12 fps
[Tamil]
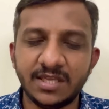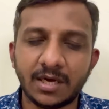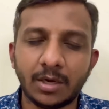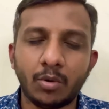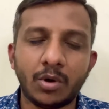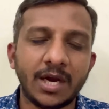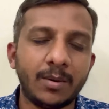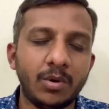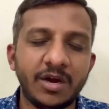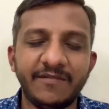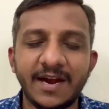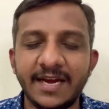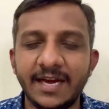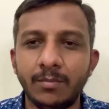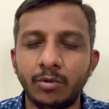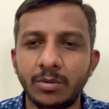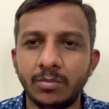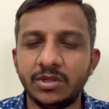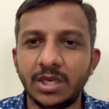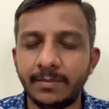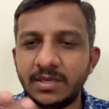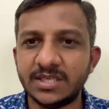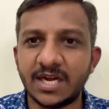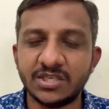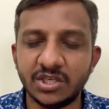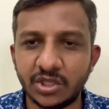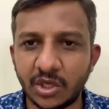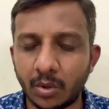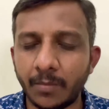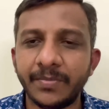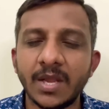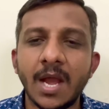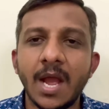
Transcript: தீர்றக்கு ஒரு நாளைக்கு முன்னாடி வேலிடிட்டி முடியும் போது திருப்பி சார்ஜ் ஏற்றிக்கணும்